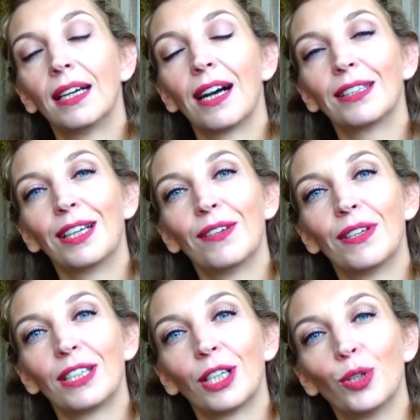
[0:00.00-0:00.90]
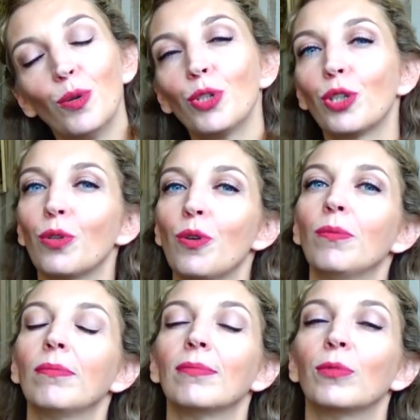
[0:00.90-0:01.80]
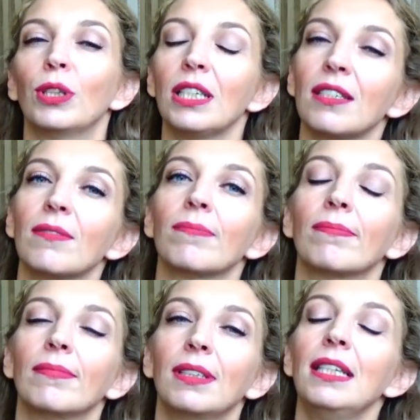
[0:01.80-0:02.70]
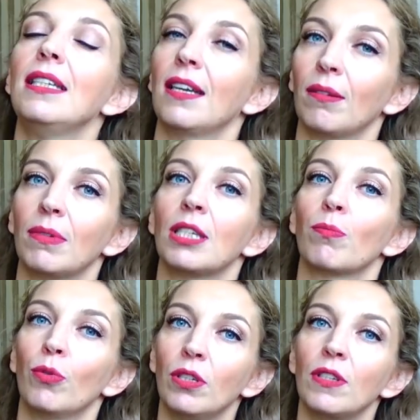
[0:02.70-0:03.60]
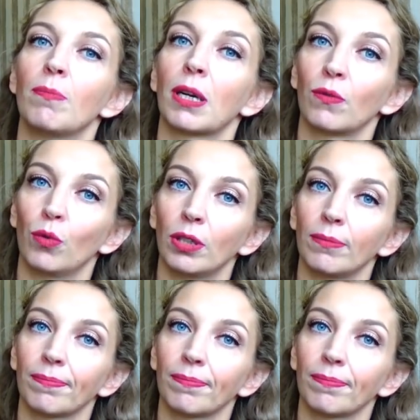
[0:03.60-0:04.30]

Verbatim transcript: когда говорит о том, что у нас нельзя использовать смартфон.